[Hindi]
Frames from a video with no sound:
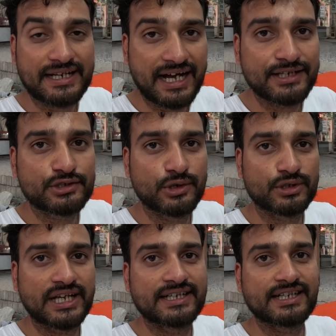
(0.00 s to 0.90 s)
नान जो
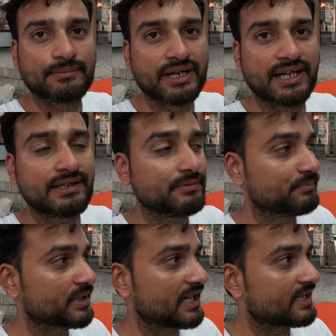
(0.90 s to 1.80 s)
होता है इनका बड़ा
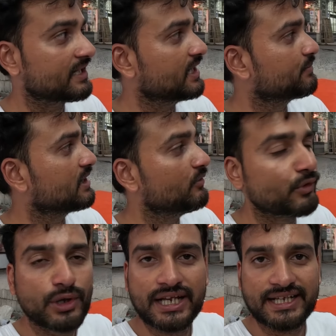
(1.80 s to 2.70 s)
पराठा टाइप का
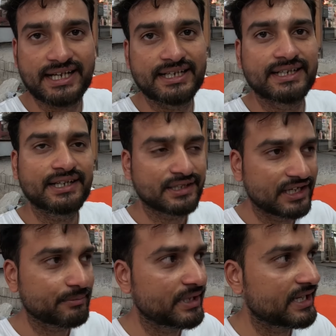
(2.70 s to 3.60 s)
वो लेके आएंगे
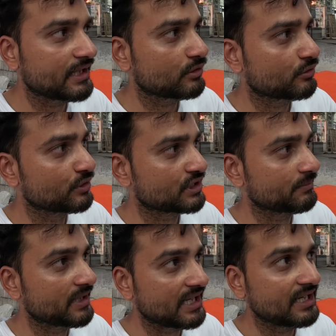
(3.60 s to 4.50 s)
घर में या तो कुछ
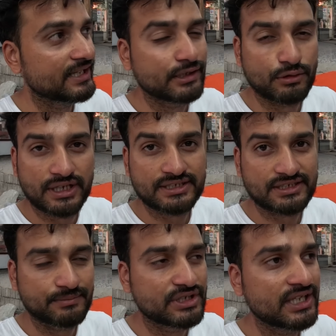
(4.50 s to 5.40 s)
बना लेंगे थोड़ा सा
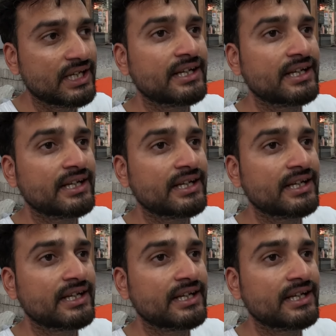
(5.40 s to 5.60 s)
सब्जी